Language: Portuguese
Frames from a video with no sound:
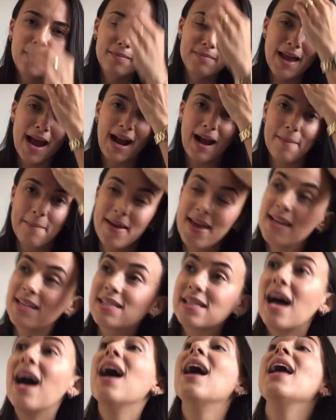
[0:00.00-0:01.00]
minha
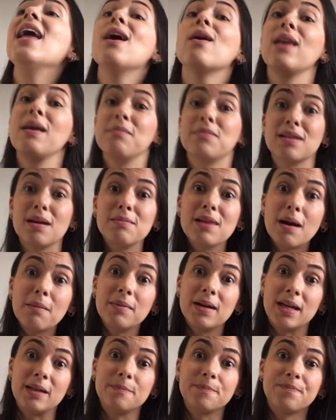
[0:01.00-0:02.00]
cabeça, eu lembro da minha
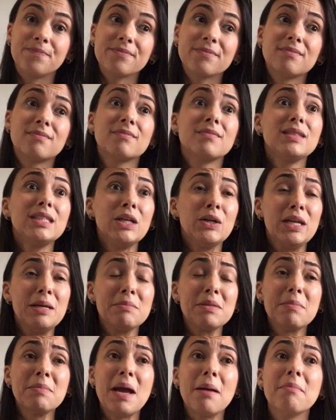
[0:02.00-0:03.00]
mãe. Eu
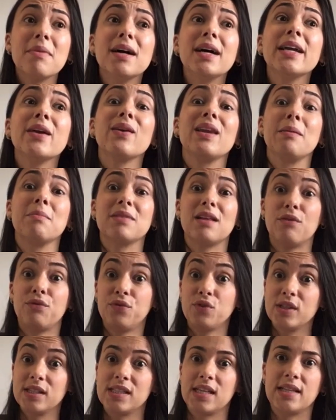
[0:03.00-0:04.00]
lembro da minha mãe, eu lembro da
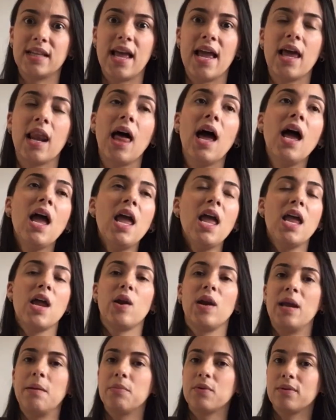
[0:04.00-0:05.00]
força dela,
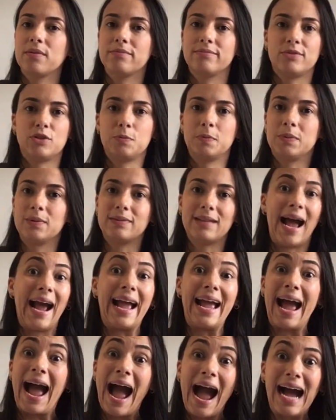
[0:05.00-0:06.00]
eu lembro, tipo, da
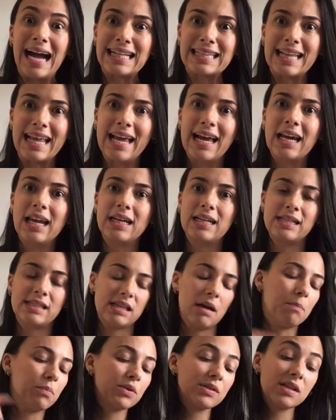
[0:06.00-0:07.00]
garra dela, que
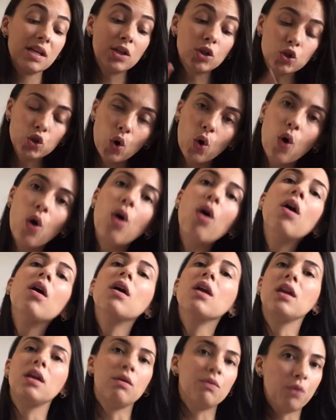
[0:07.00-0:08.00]
se aposentou
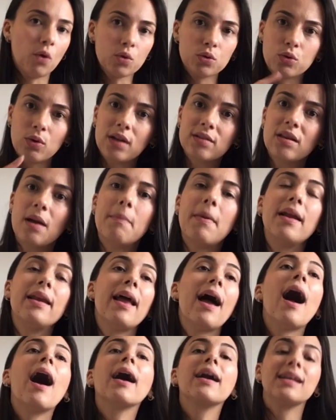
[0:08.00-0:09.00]
e voltou a
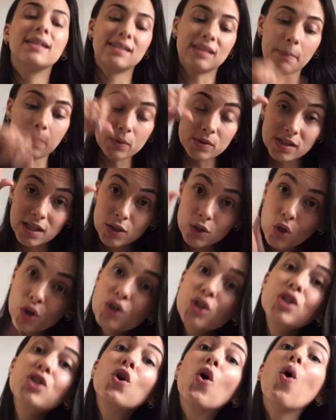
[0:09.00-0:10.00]
trabalhar, que se aposentou
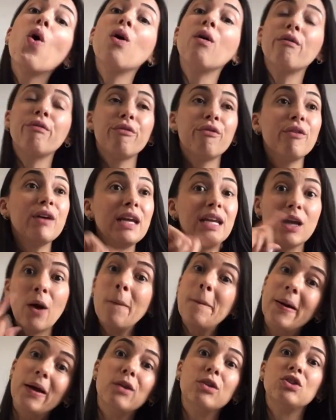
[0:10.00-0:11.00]
de novo e
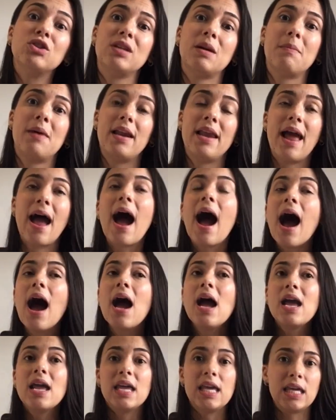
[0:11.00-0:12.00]
não parou de
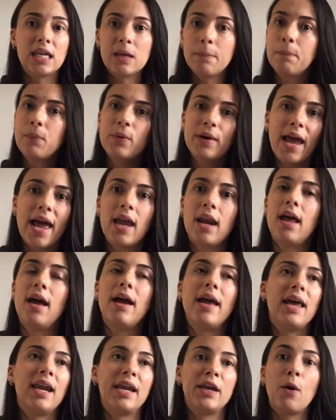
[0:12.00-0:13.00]
trabalhar, e que por
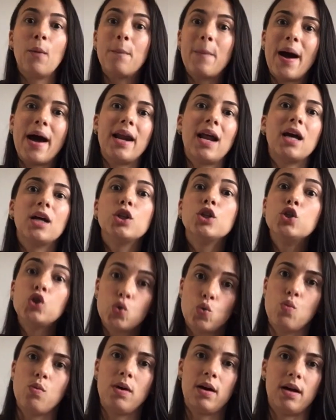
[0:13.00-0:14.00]
ela, ela não para
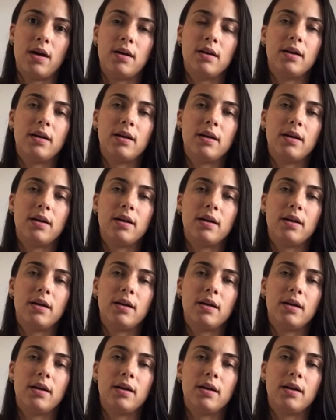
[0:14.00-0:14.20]
nunca.